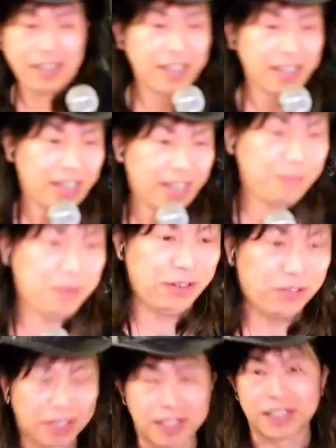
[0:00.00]
安倍
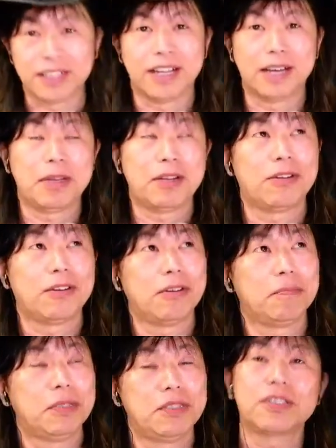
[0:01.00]
野で、安倍野の
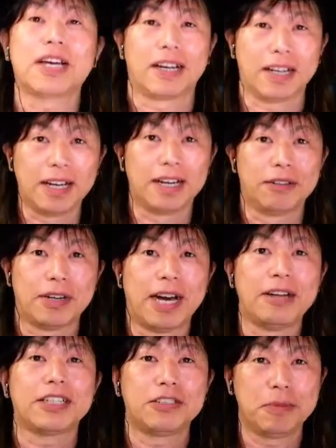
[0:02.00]
美術館かな、あの、
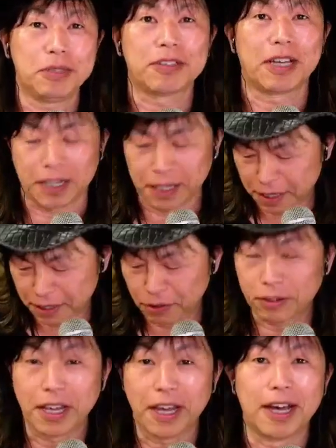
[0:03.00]
ハルカス美術館かな、そ
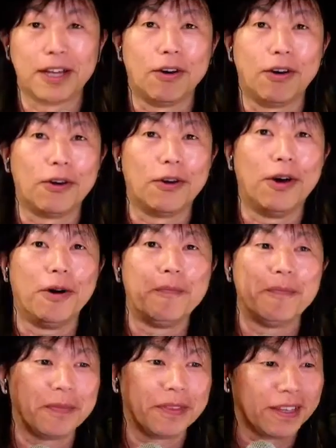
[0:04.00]
こで、あの、この、
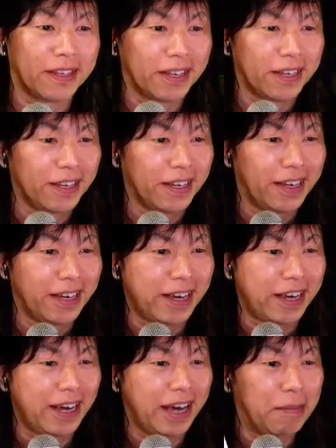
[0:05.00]

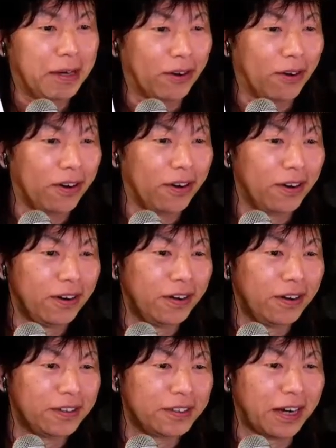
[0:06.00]
えー、天野、
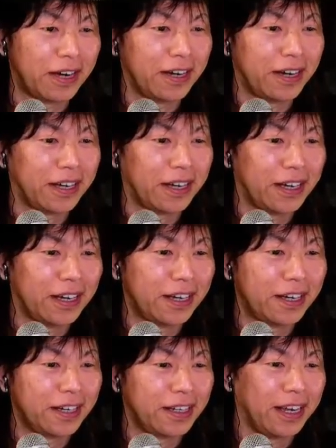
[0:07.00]
じゃあ、
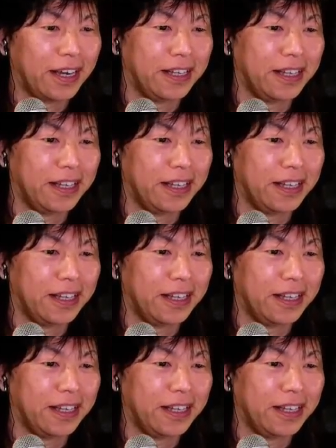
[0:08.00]
ね、秀明